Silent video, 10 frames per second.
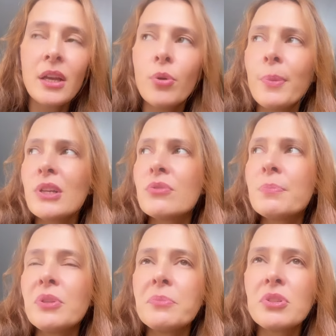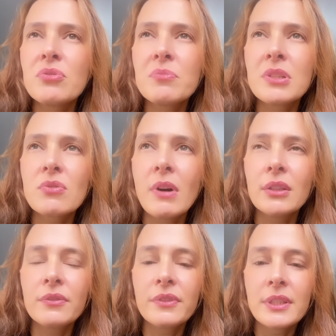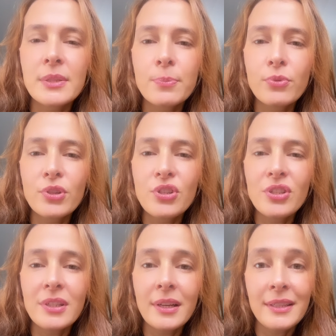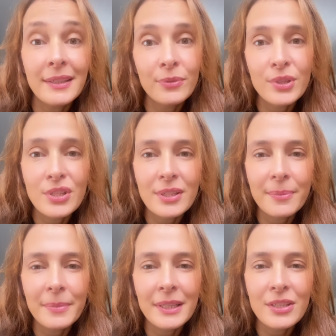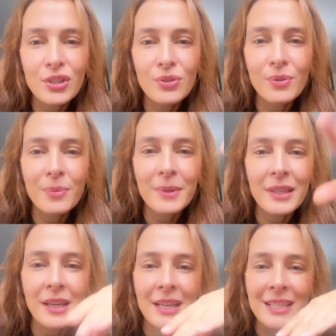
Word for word: Eu passo pelo menos umas quatro vezes por dia e à noite também, antes de dormir.